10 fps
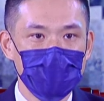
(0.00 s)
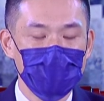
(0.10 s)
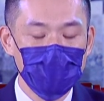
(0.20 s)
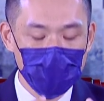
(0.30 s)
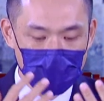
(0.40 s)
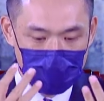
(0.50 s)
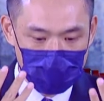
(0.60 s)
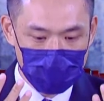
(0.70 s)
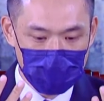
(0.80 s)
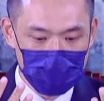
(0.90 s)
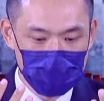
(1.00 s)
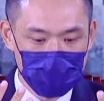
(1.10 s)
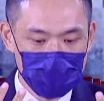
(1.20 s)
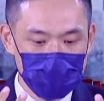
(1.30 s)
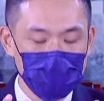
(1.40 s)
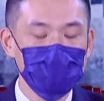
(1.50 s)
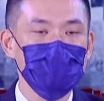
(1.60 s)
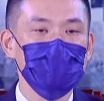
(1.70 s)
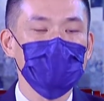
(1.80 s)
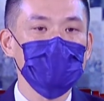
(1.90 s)
也不管如何，真
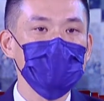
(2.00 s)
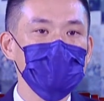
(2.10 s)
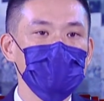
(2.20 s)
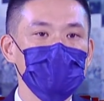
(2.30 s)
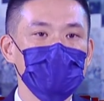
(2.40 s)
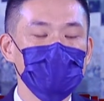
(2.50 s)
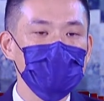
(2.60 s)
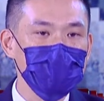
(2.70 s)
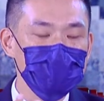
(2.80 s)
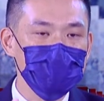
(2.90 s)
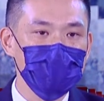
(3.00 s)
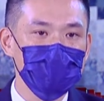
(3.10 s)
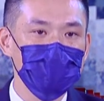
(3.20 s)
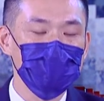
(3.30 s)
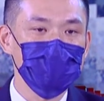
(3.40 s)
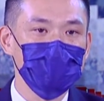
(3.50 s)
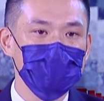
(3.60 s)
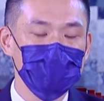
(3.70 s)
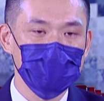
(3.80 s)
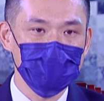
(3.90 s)
正能够感受到幸福的，
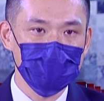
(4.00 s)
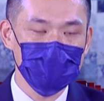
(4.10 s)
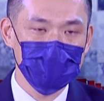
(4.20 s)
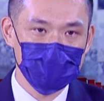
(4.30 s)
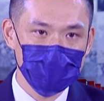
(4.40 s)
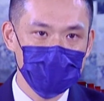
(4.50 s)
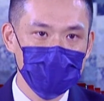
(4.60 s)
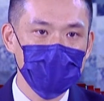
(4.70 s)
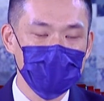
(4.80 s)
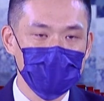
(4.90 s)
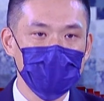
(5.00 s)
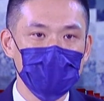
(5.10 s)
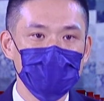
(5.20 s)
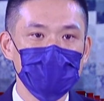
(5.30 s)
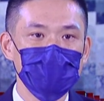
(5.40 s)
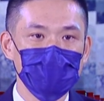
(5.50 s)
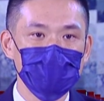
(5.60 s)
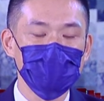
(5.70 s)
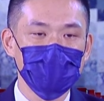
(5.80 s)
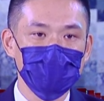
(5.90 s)
其实都是在你的内心真
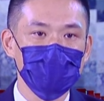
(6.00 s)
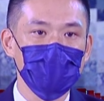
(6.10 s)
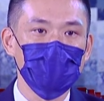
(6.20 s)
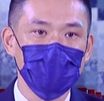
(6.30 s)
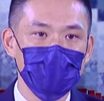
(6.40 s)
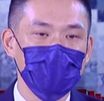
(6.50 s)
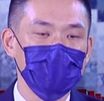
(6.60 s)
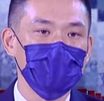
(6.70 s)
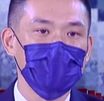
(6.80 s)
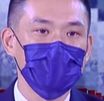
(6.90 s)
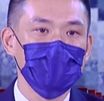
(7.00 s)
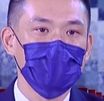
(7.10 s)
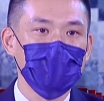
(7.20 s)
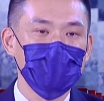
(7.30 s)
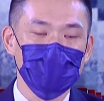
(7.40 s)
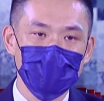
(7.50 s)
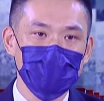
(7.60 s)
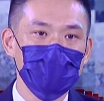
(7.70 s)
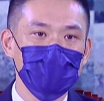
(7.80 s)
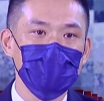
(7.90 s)
正感受到温暖，还有
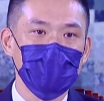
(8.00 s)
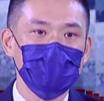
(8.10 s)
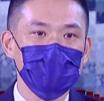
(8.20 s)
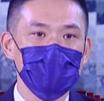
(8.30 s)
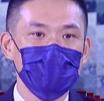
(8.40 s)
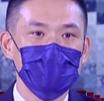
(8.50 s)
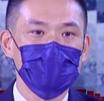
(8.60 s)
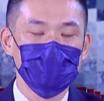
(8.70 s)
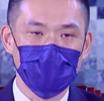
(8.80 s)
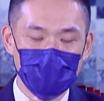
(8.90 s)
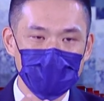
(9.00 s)
幸福感。你才